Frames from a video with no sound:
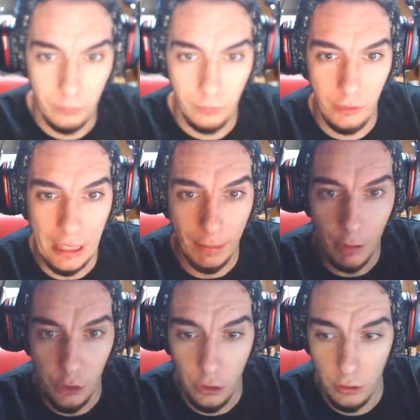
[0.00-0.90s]
Ya ha
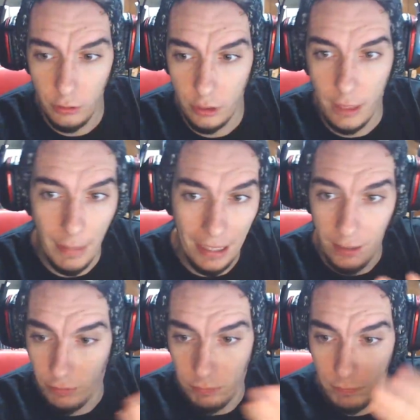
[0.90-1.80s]
acabado esto. Sí, vale,
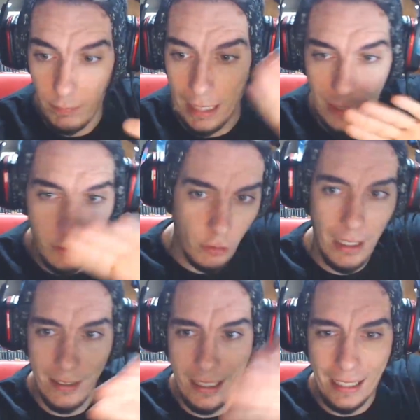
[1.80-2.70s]
vale,
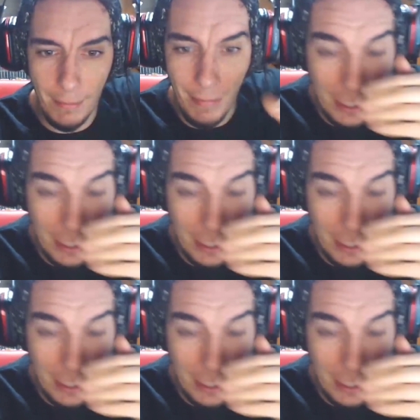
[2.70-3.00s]
las cartas me las